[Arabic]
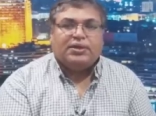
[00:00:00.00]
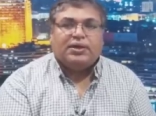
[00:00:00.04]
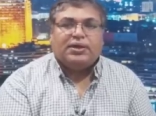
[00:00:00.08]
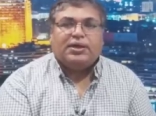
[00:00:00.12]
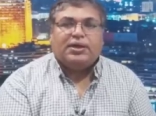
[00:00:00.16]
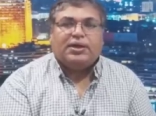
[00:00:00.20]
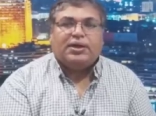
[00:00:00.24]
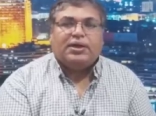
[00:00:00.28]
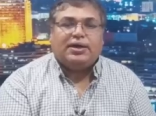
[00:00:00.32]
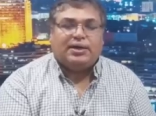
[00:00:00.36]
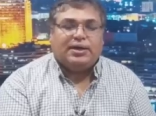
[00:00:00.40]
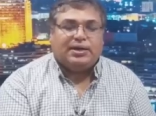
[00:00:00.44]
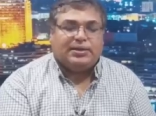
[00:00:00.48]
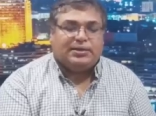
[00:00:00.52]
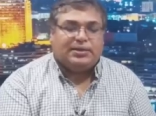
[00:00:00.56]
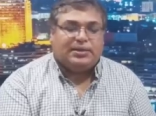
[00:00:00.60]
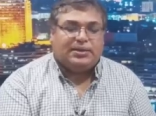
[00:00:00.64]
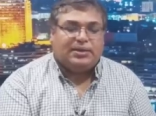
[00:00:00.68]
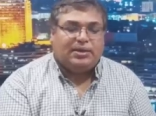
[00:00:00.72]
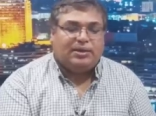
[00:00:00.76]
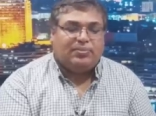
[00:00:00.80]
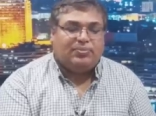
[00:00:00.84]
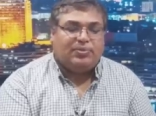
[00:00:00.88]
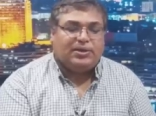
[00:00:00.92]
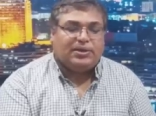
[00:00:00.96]
آه،
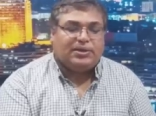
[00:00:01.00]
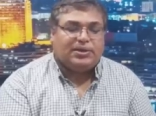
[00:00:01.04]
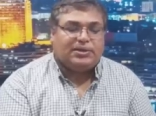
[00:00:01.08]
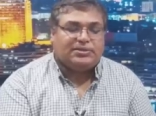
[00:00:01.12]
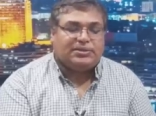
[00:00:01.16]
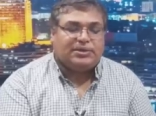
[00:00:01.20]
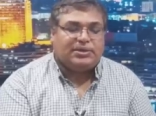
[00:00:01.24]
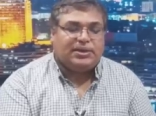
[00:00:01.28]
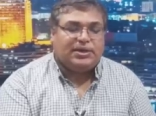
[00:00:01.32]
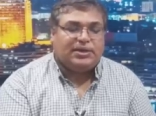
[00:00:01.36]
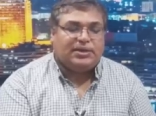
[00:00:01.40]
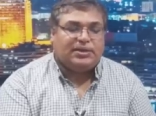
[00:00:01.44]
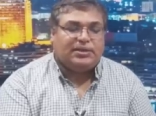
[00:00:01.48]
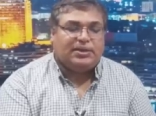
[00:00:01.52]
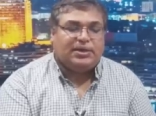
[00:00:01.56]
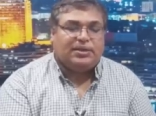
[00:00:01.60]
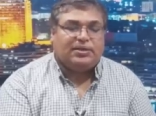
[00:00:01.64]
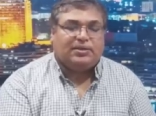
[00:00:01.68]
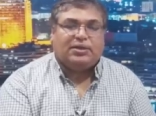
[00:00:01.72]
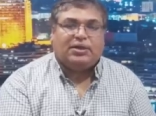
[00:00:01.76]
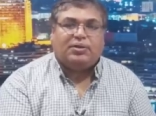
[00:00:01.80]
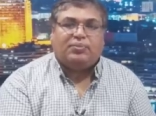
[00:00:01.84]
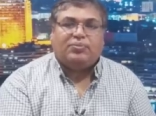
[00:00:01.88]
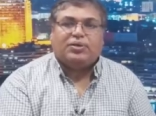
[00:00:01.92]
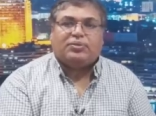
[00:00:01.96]
عندنا أخبار كثيرة
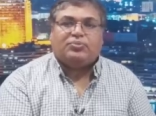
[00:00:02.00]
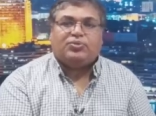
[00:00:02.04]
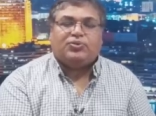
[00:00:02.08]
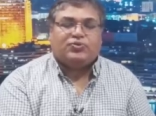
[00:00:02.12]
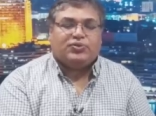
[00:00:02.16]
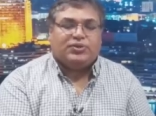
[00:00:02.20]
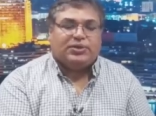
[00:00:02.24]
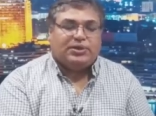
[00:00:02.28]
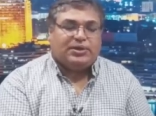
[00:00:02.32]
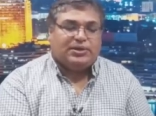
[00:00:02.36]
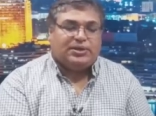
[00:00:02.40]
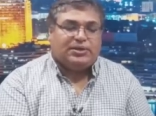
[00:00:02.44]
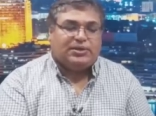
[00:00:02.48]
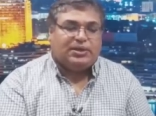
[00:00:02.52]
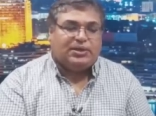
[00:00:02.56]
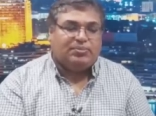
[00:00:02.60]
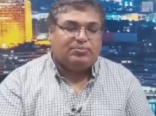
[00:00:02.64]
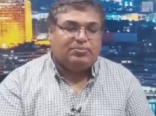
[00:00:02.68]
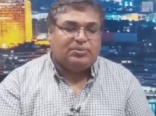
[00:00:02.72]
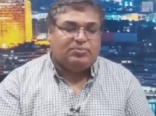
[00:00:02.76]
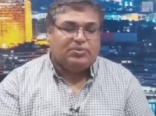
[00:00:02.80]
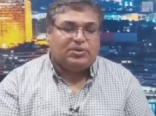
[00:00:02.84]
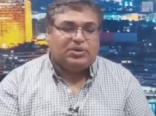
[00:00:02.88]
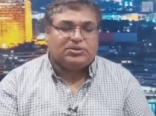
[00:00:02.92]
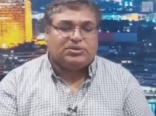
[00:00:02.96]
جدا خبر مفرح جدا
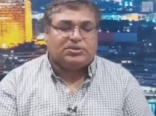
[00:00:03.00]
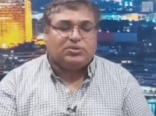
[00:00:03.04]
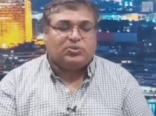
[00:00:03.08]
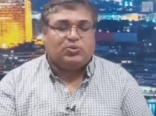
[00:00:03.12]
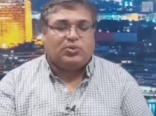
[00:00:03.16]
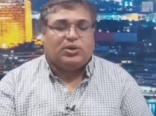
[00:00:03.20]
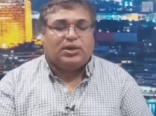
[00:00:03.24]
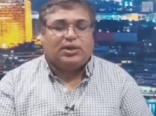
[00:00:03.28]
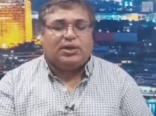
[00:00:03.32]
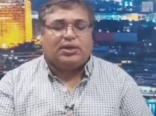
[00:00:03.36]
من مصر